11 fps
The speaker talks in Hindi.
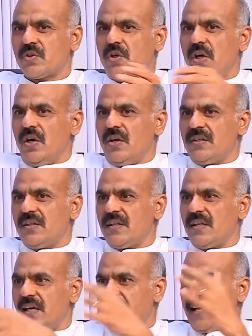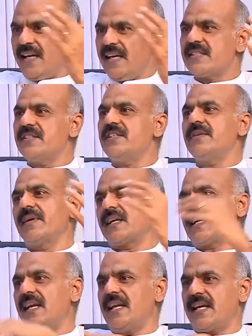तो ये इस जीवन
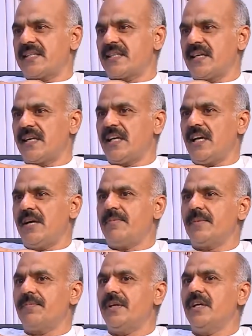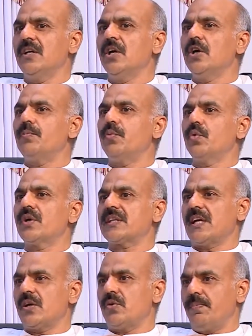का लक्ष्य है कि हम अपनी
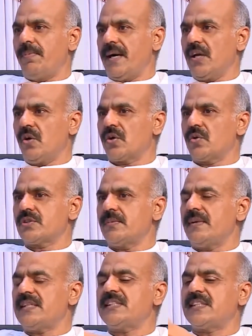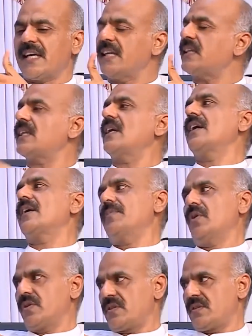पूर्णता को पाए और उसमें चरित्र एक
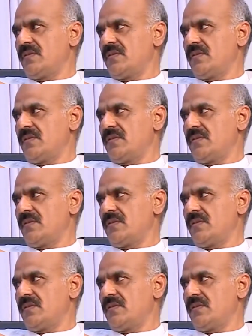बहुत